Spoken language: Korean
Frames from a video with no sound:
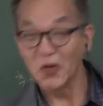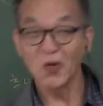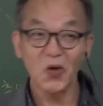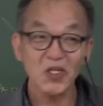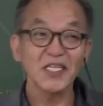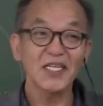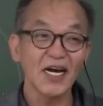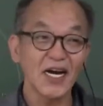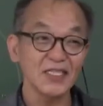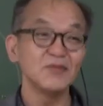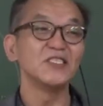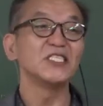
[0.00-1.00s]
그렇게
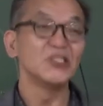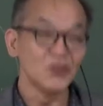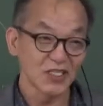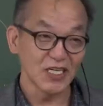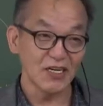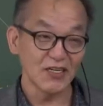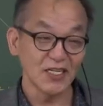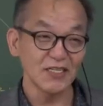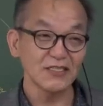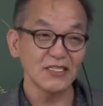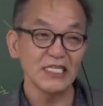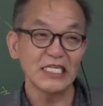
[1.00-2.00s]
생각하시면 쉬울 거예요.
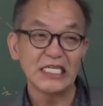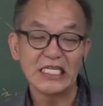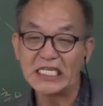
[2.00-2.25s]
그래서